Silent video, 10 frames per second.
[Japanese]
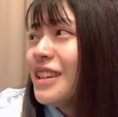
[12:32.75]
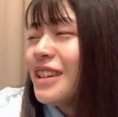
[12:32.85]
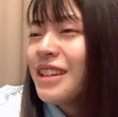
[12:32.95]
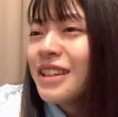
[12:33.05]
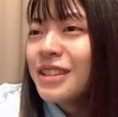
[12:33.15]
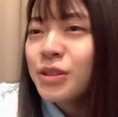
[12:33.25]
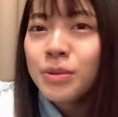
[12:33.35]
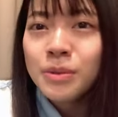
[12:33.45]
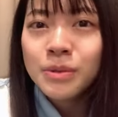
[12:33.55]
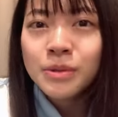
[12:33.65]
えー、
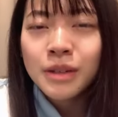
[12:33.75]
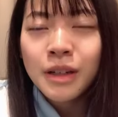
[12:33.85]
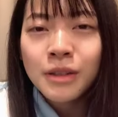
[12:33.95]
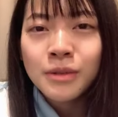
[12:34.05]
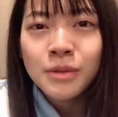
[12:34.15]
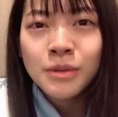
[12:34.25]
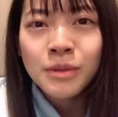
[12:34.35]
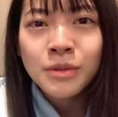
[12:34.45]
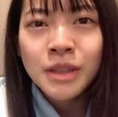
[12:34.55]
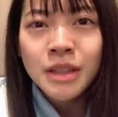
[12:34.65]
今日あ
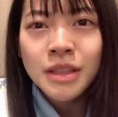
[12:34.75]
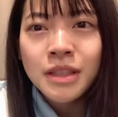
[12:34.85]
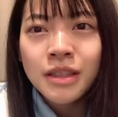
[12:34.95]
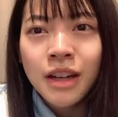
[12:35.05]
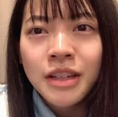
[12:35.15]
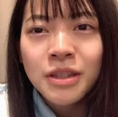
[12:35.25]
の同じ会